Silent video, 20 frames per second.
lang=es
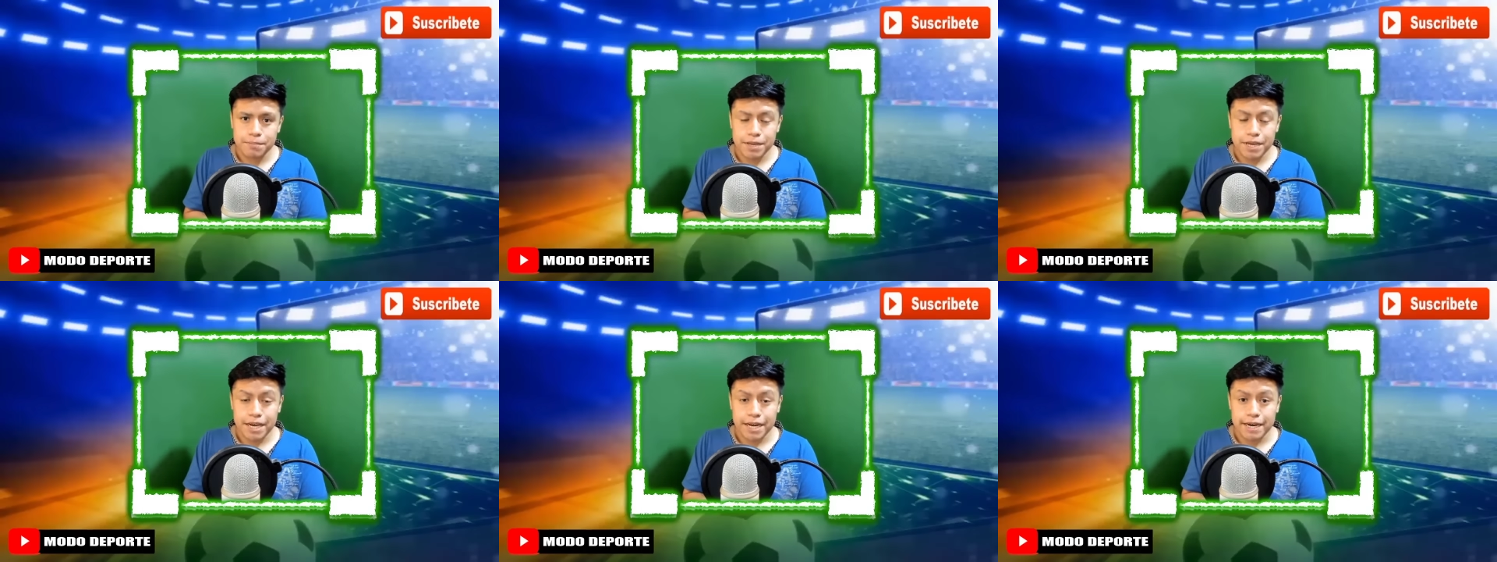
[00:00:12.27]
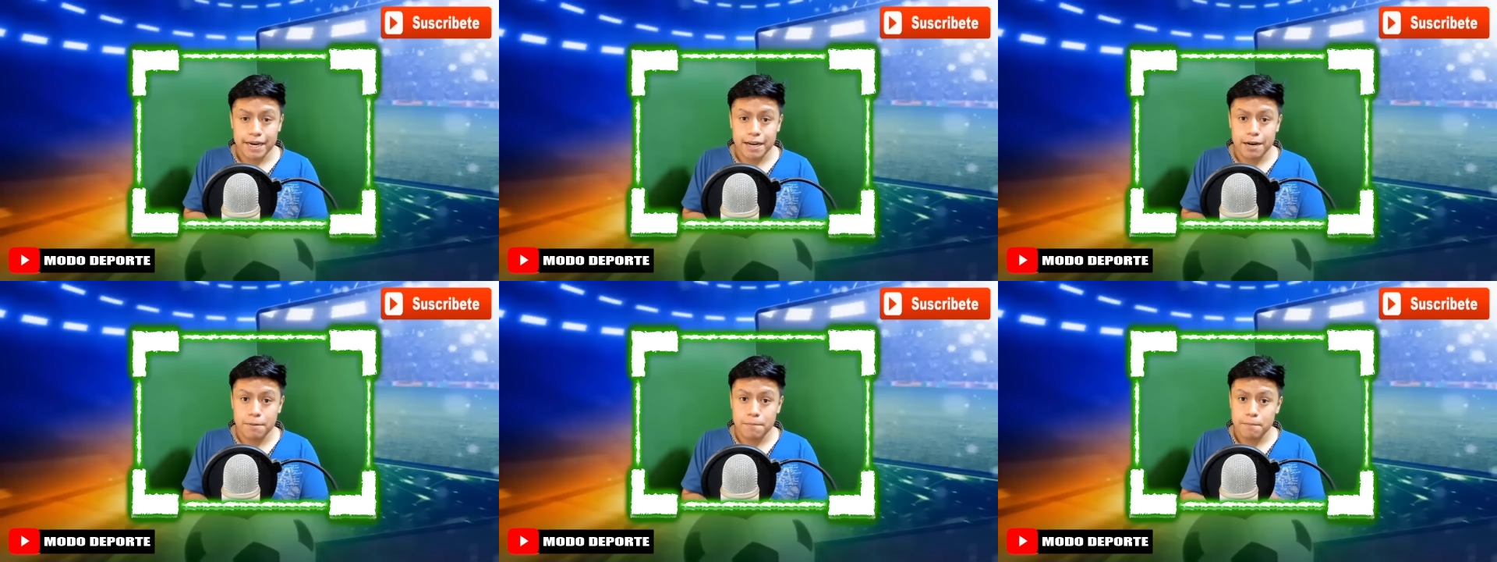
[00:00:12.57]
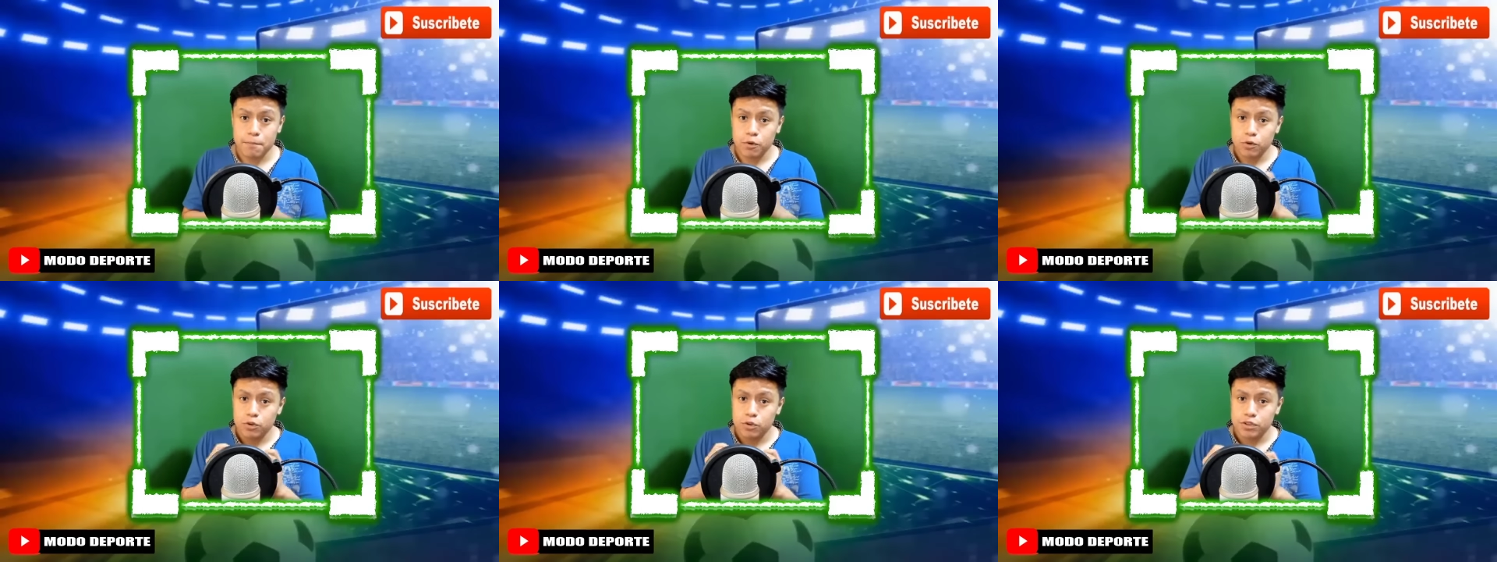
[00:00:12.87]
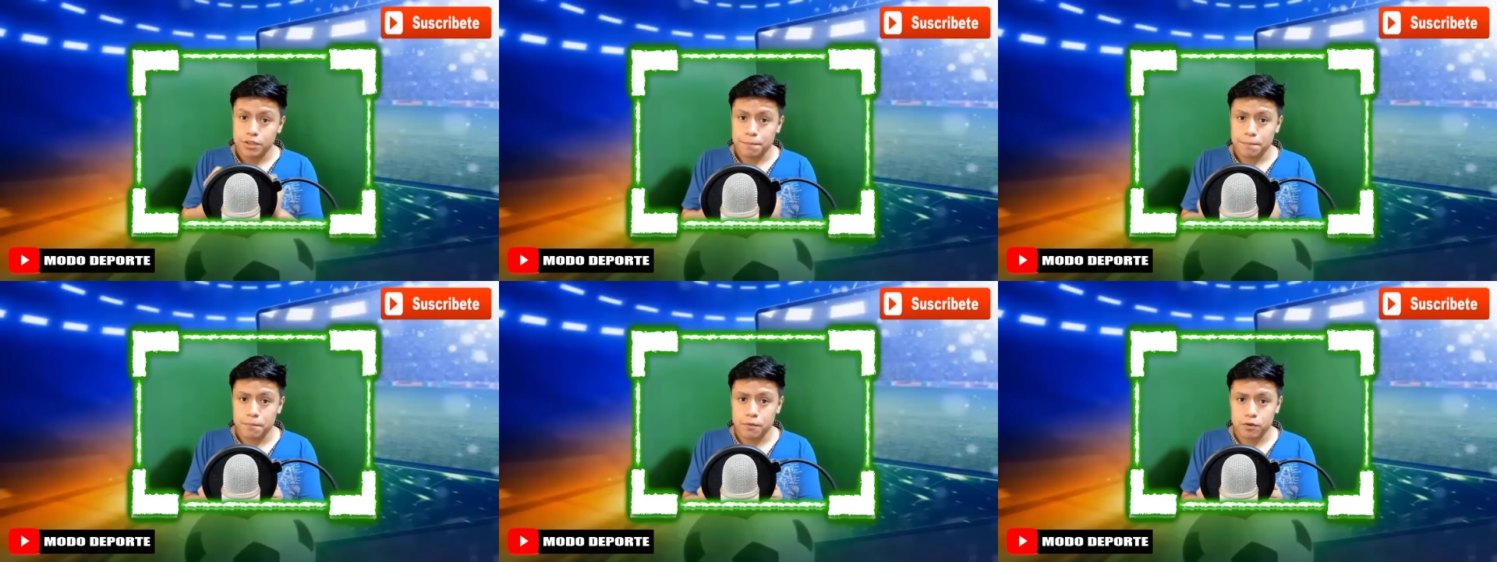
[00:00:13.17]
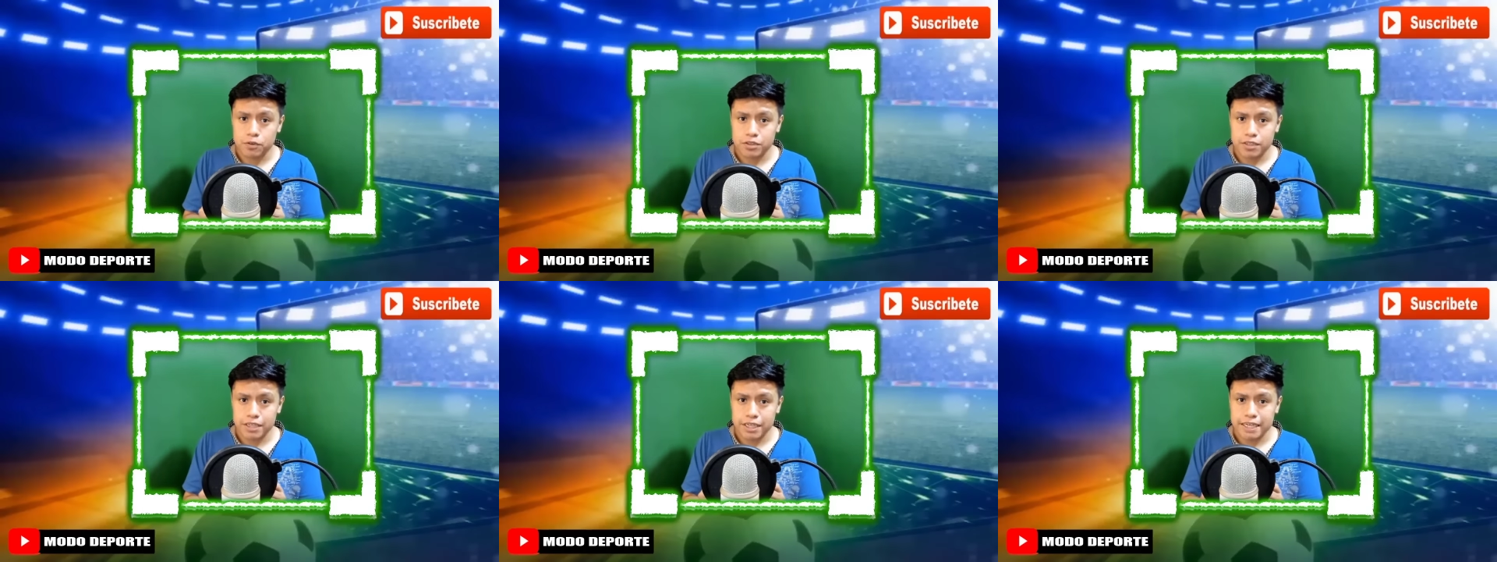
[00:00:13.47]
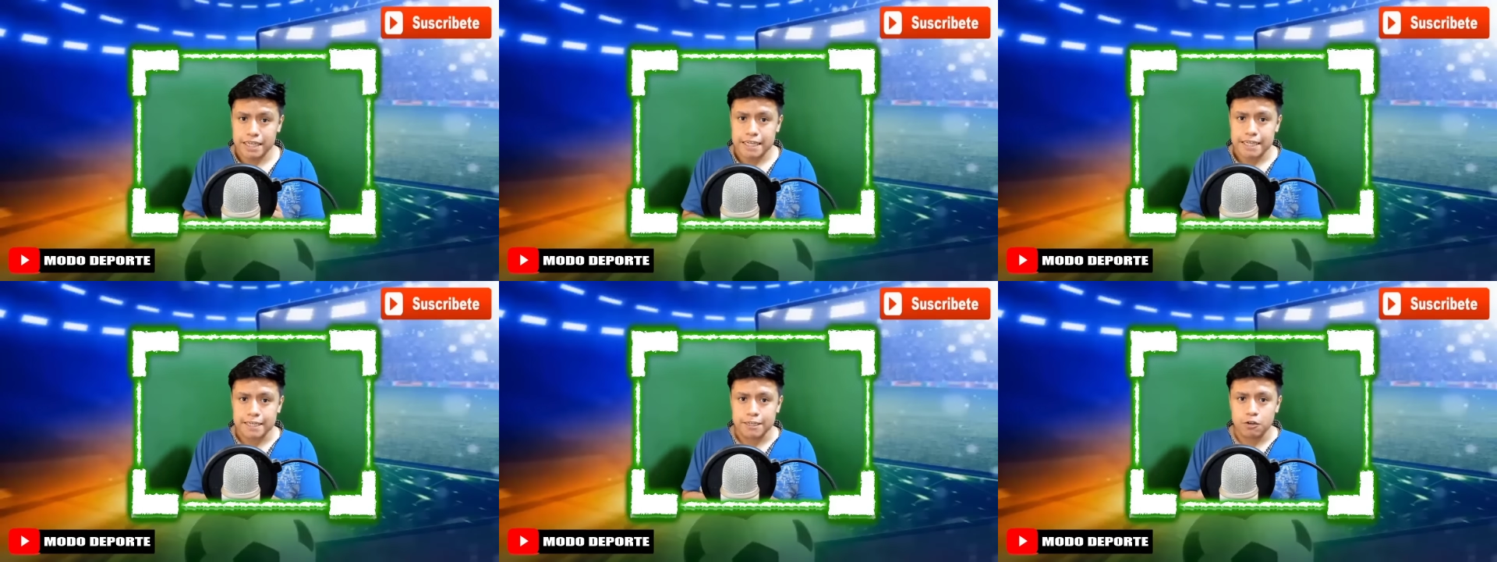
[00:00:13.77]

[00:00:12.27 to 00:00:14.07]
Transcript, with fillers: a mi canal Modo Deporte